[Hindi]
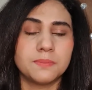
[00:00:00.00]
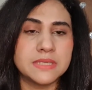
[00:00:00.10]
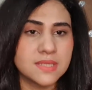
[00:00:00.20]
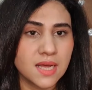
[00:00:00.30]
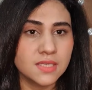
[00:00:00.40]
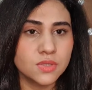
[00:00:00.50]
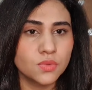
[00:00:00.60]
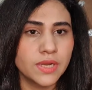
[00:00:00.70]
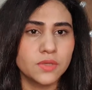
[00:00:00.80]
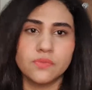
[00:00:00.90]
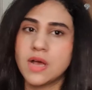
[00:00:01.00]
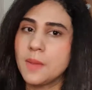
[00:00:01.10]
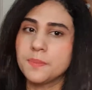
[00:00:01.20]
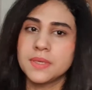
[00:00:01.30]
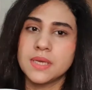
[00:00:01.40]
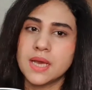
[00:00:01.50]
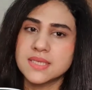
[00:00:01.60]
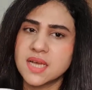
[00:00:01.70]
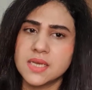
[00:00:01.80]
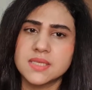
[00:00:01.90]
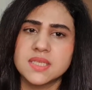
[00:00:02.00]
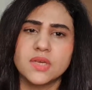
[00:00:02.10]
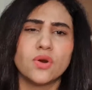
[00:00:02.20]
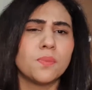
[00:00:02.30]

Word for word: पंसार स्टोर है तो वहां पे आसानी से